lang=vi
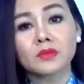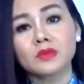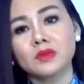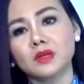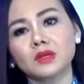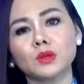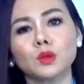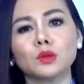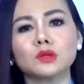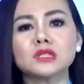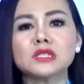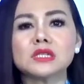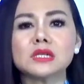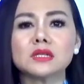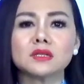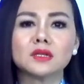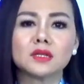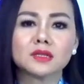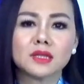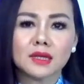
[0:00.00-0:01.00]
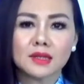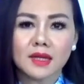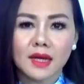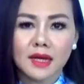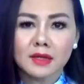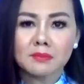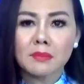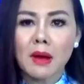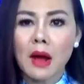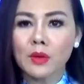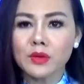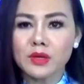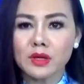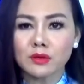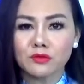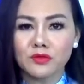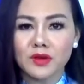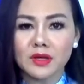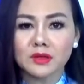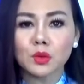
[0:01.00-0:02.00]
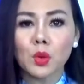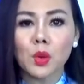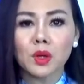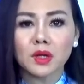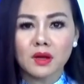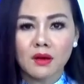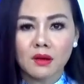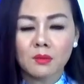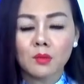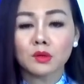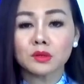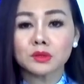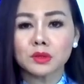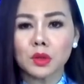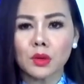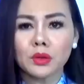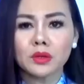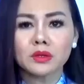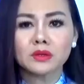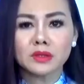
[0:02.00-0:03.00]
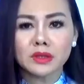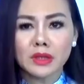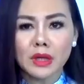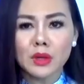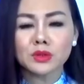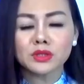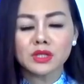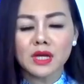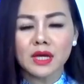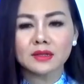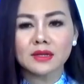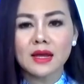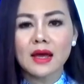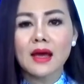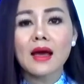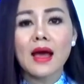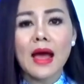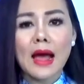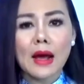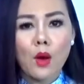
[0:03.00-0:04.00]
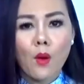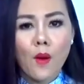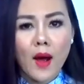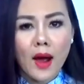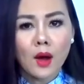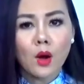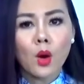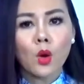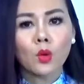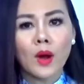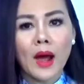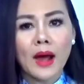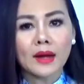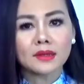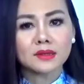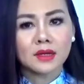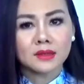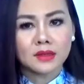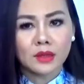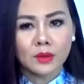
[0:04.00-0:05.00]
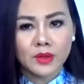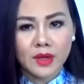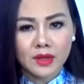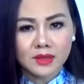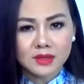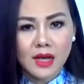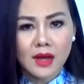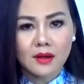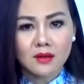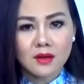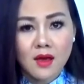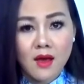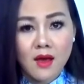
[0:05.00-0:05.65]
Giữa tuần trước, người ta thấy báo Dân Việt thuật lời một số người kêu rên, hàng hóa ồ ạt tăng theo giá xăng,